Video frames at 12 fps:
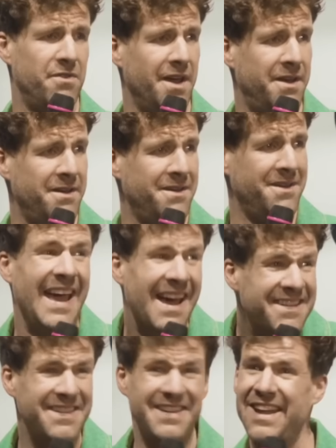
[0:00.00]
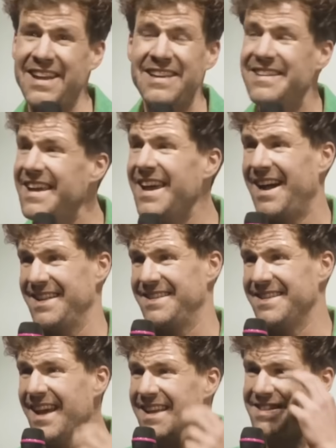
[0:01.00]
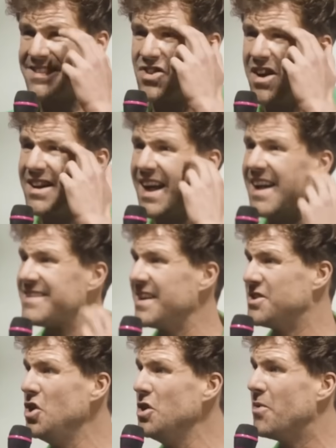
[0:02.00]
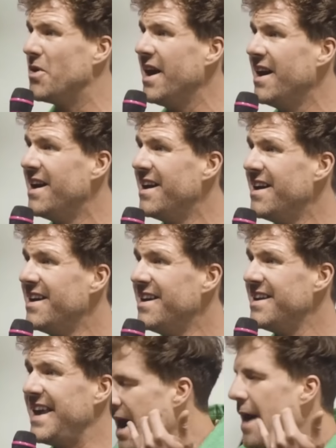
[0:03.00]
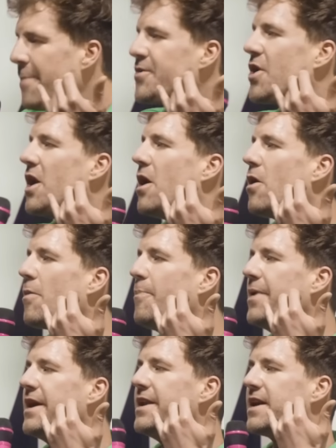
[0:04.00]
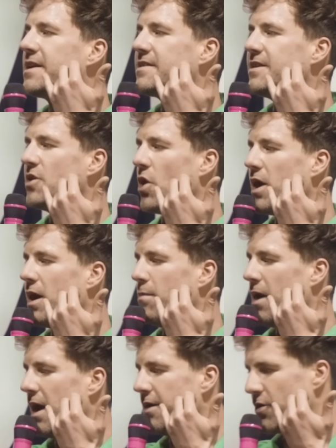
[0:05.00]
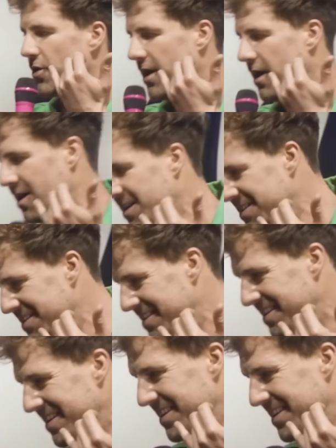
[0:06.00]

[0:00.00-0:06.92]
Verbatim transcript: Die Jokes habe ich gemeinsam mit einem paralympischen Sportler und Comedian erarbeitet um darauf aufmerksam zu machen, dass Mitleid